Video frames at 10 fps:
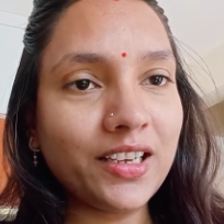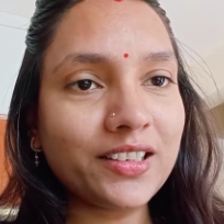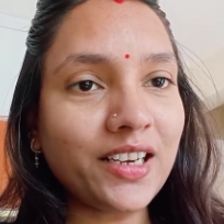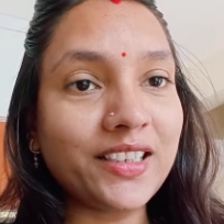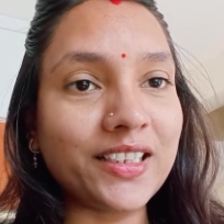
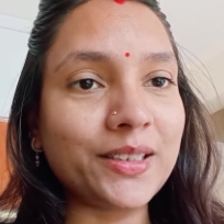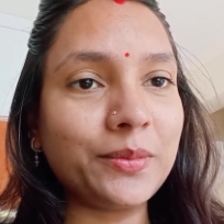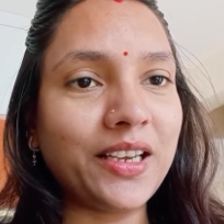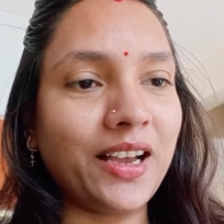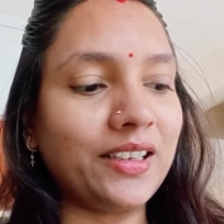अलग सा
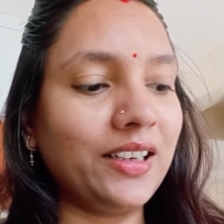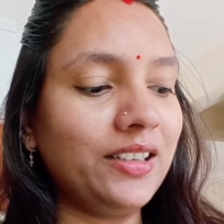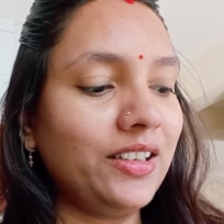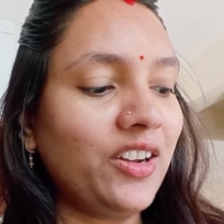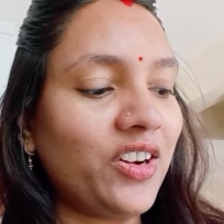टेस्ट भी
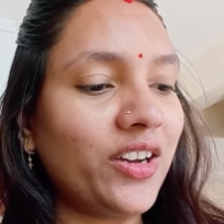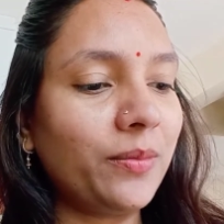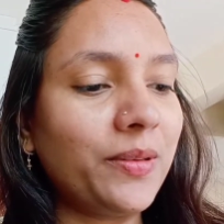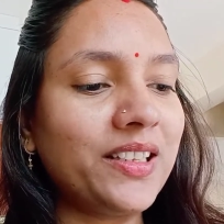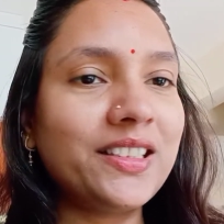आएगा
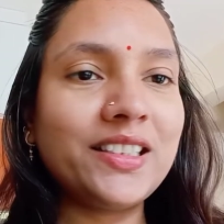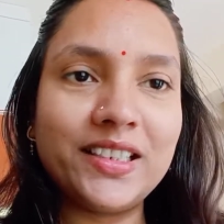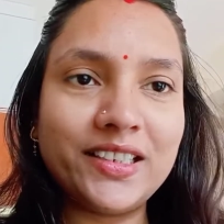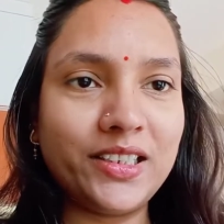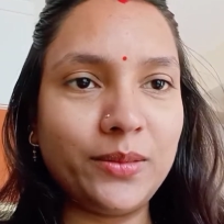और
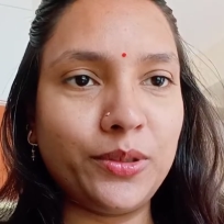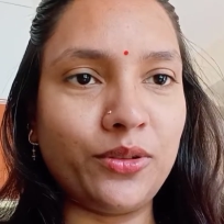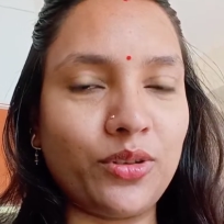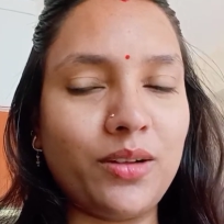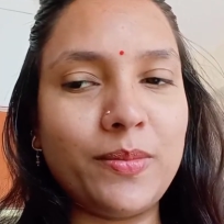प्लस इजी
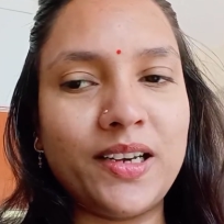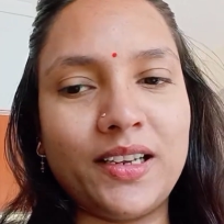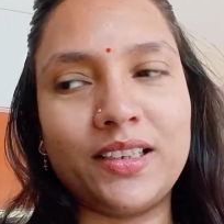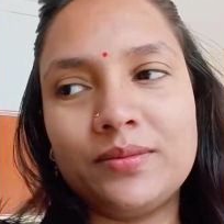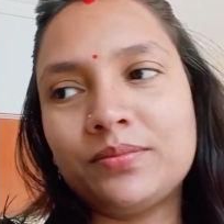भी होगा
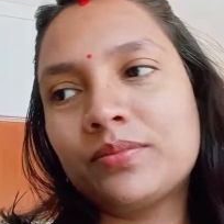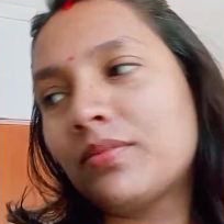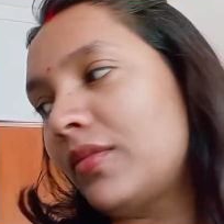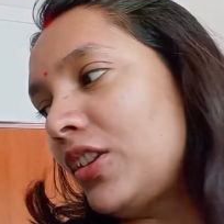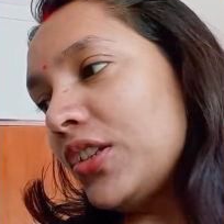बनाना
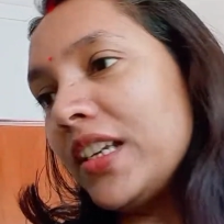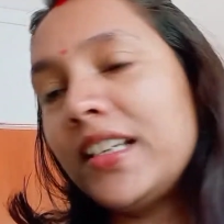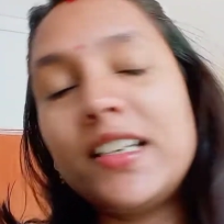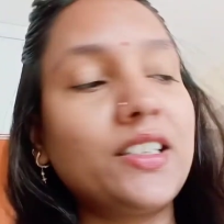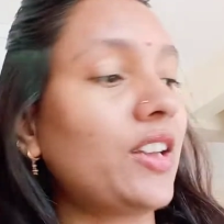तो
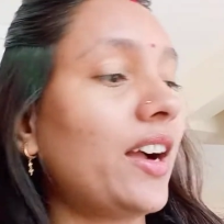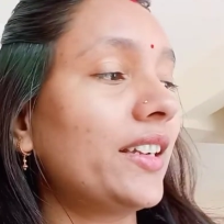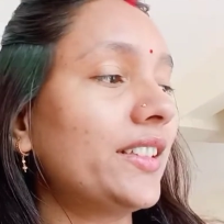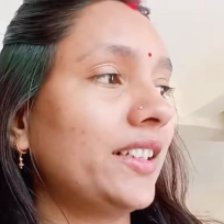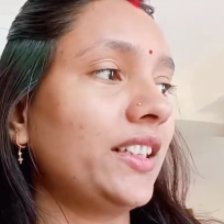चलिए
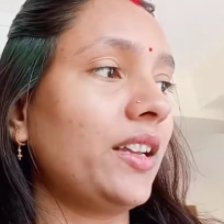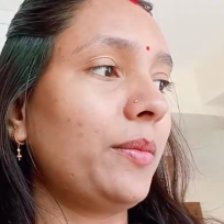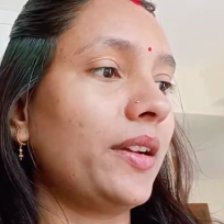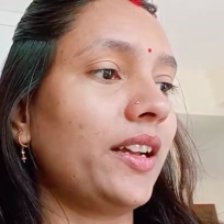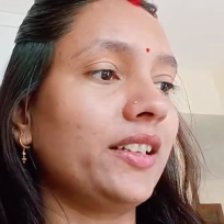स्टार्ट करते
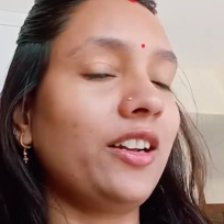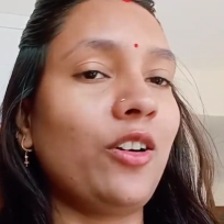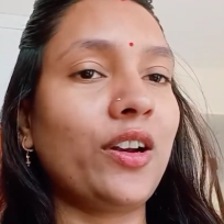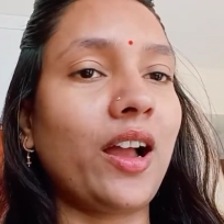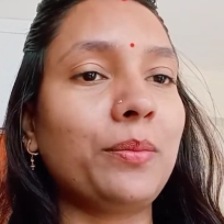हैं
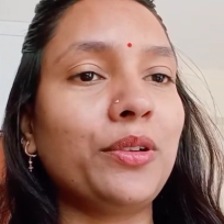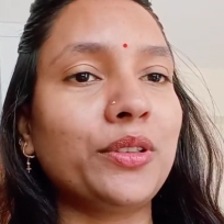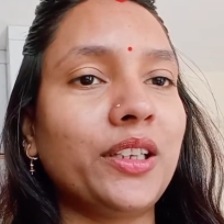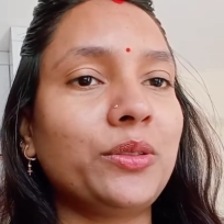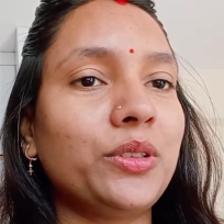बनाना और आप
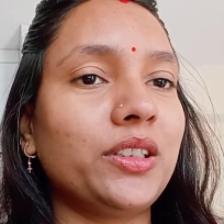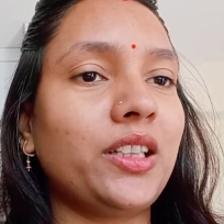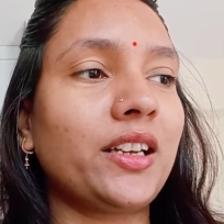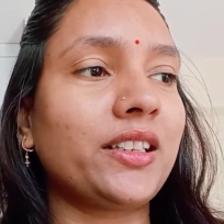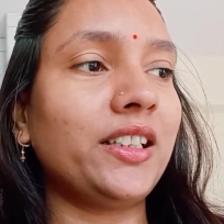लोग देखो
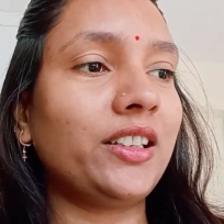इधर